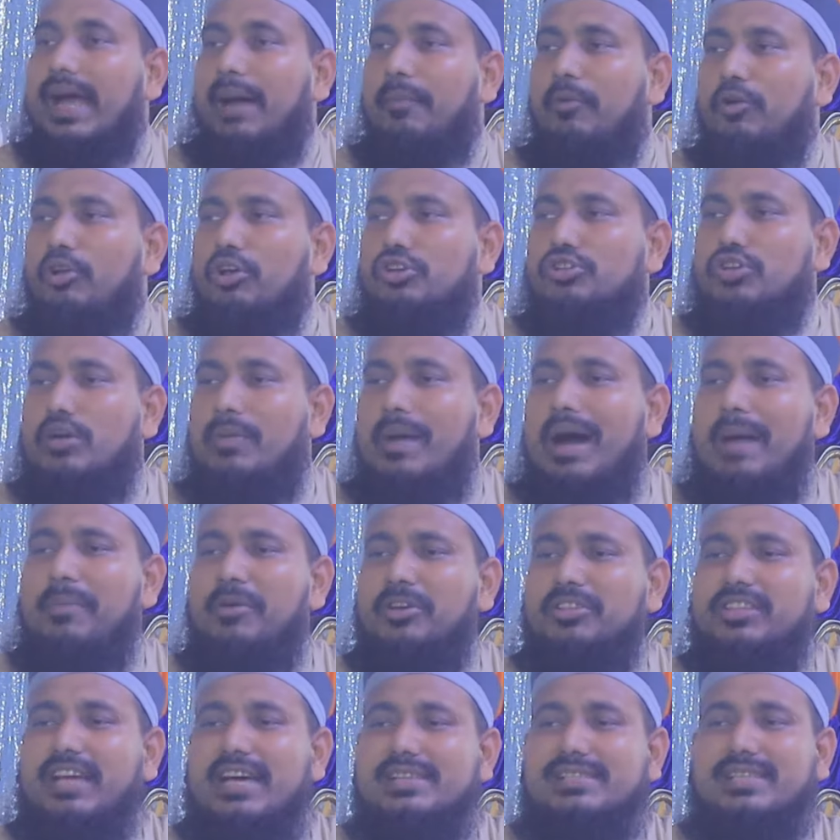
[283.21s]
এমনও
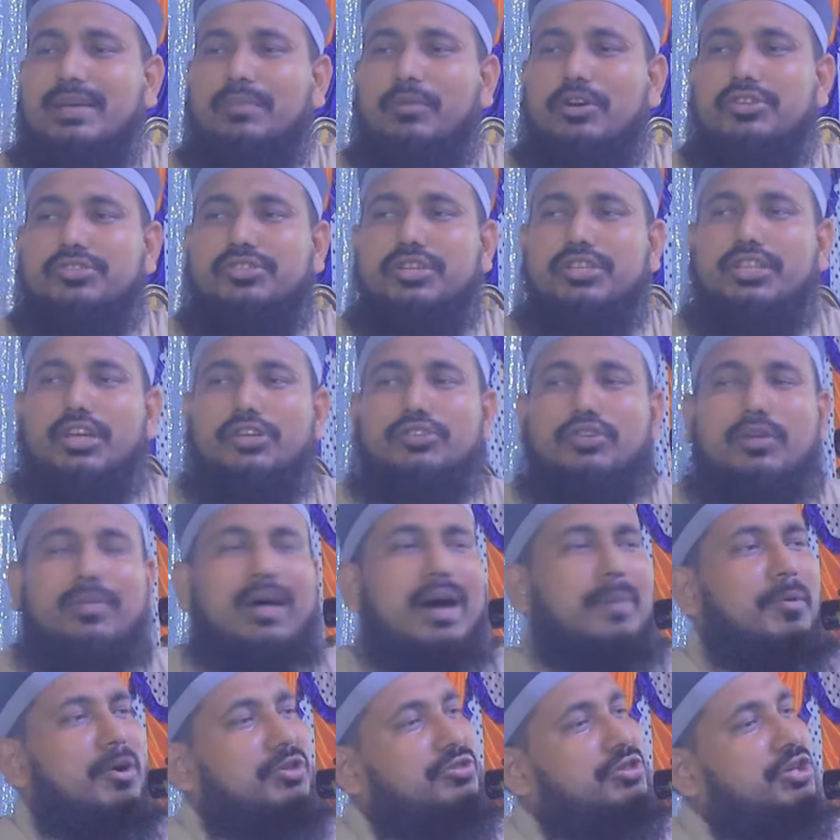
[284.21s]
সভাপতি আছে মসজিদের
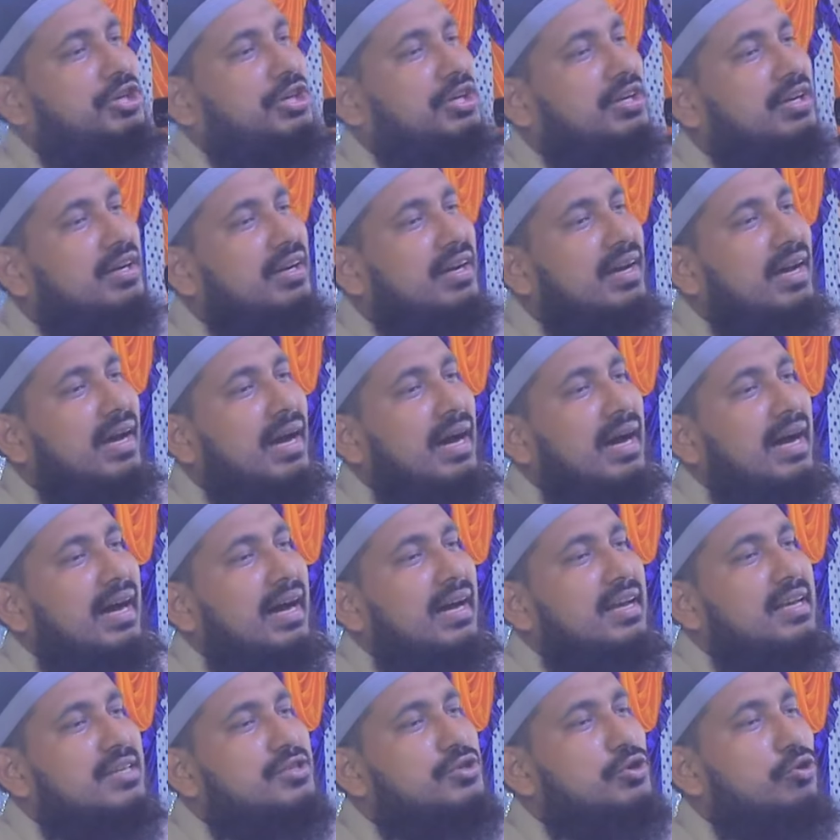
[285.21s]
সভাপতি
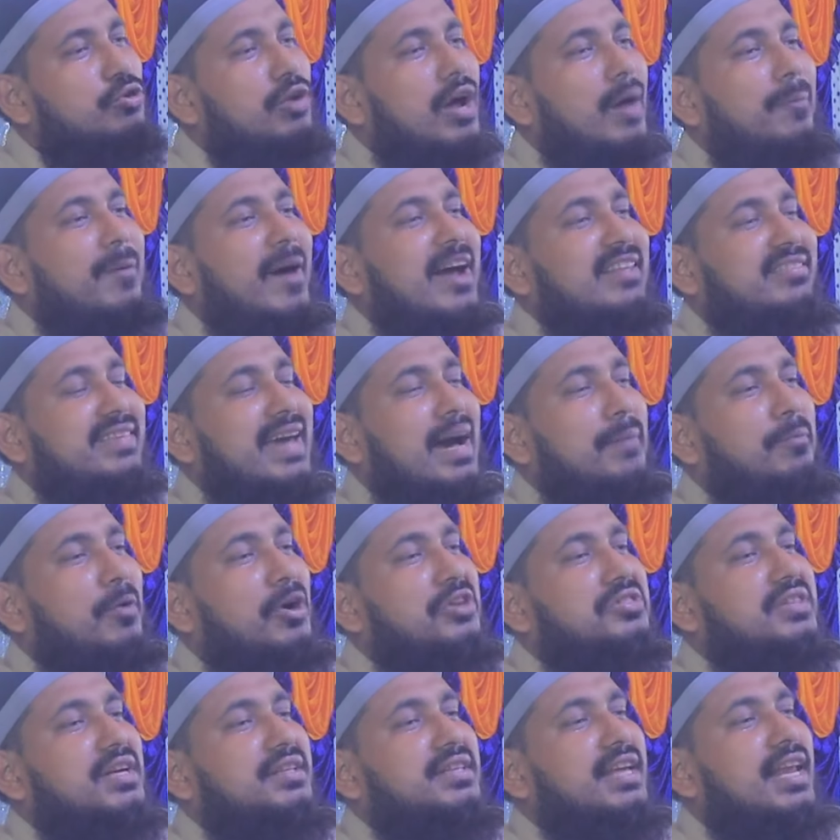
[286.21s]
সুরা ফাতেহা
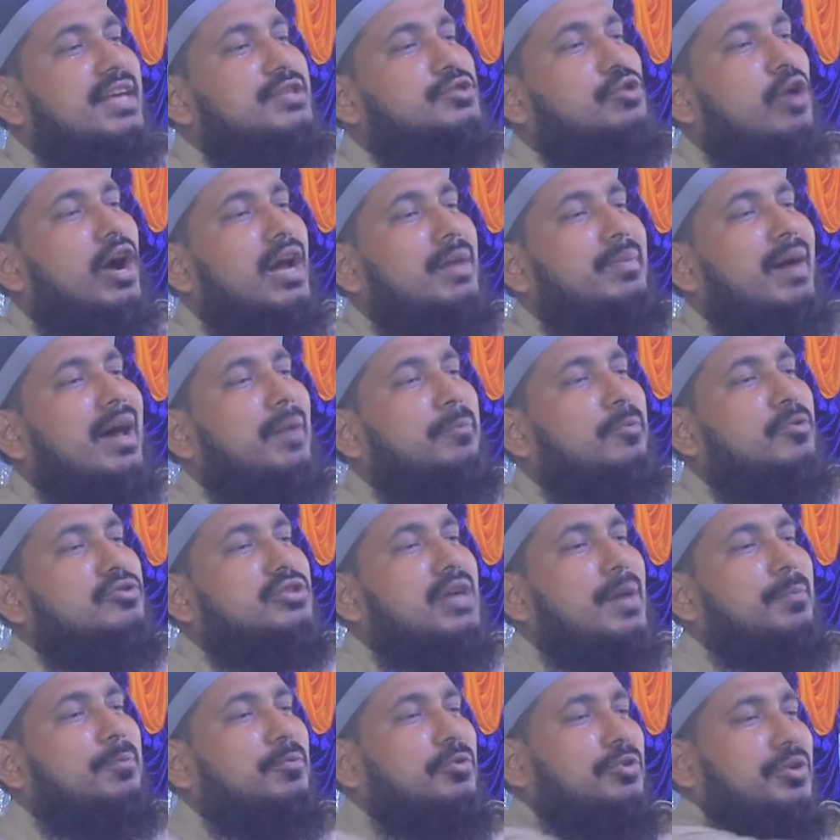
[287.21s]
পড়তে দিলে ছয়বার
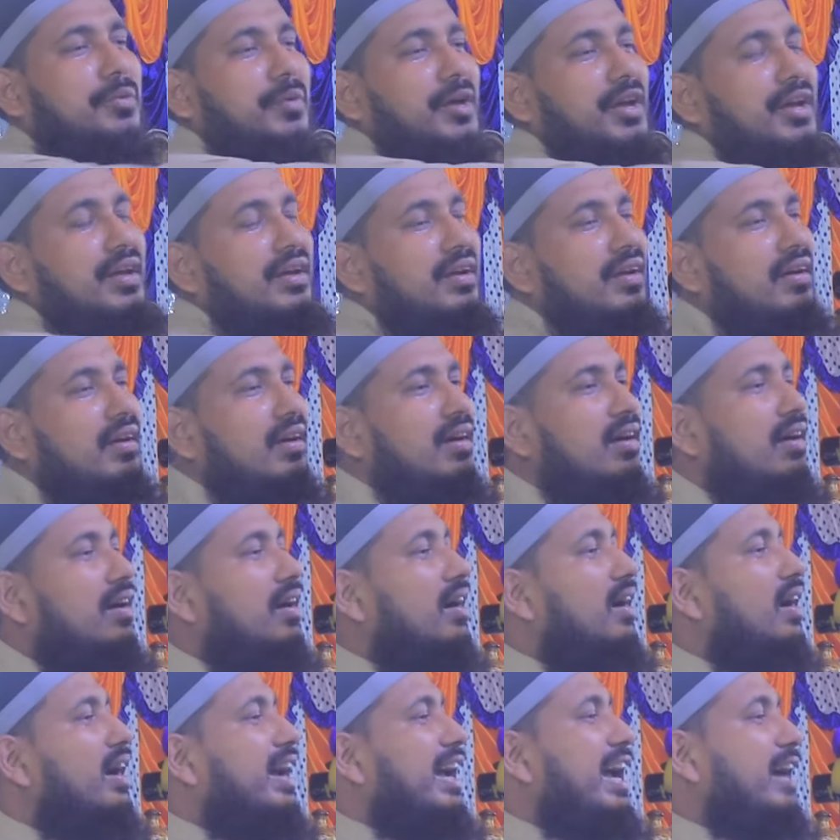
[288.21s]
প্রসাব করবে
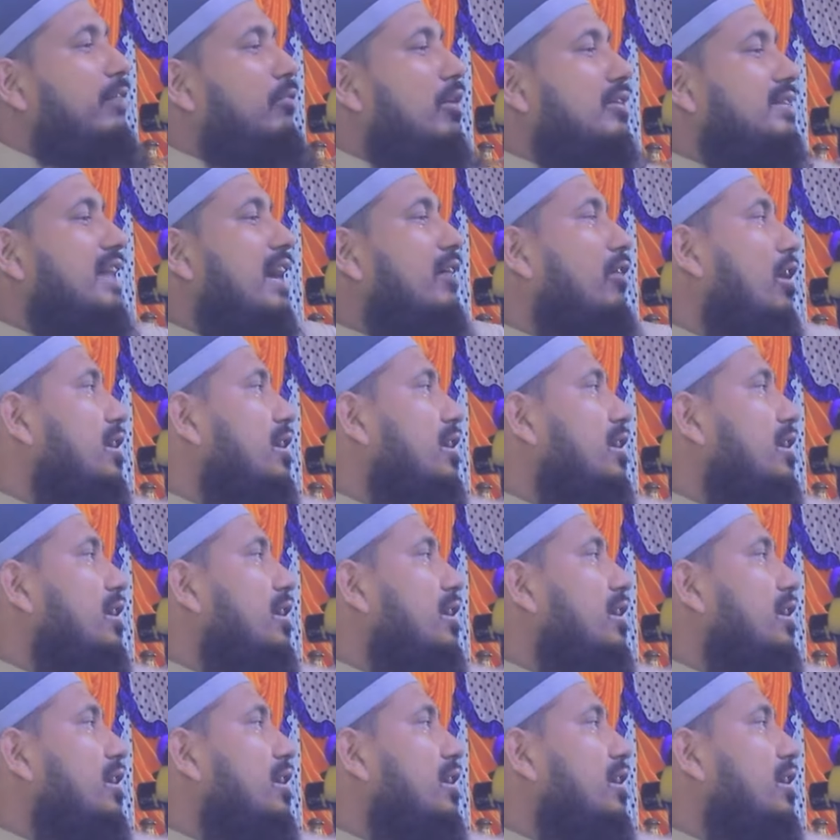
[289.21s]
এ কথা